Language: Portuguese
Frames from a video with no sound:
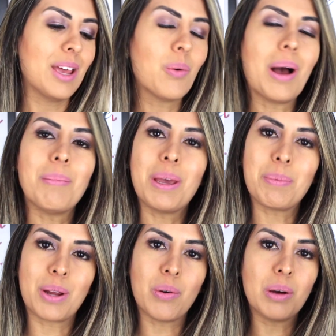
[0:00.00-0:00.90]
Eu amei
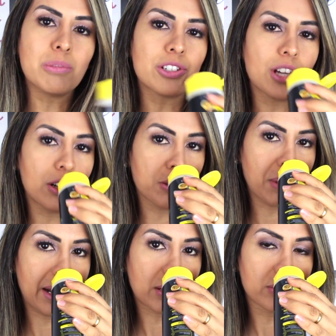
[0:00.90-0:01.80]
porque eu amo cheiro de
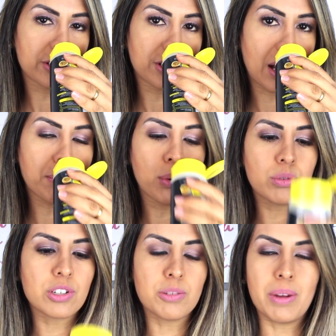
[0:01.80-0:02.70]
maracujá,
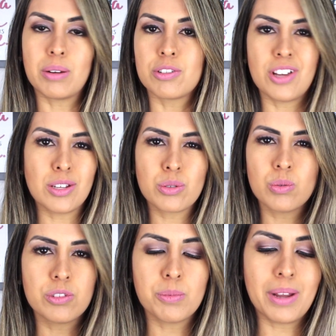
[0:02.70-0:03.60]
mousse de maracujá,
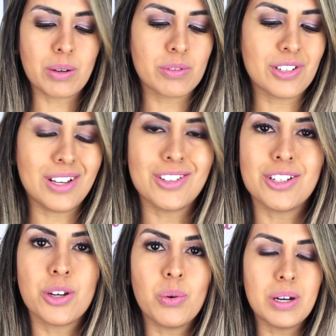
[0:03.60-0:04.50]
suco de maracujá,
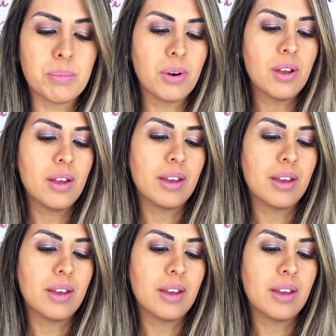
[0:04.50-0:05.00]
gente, eu amo.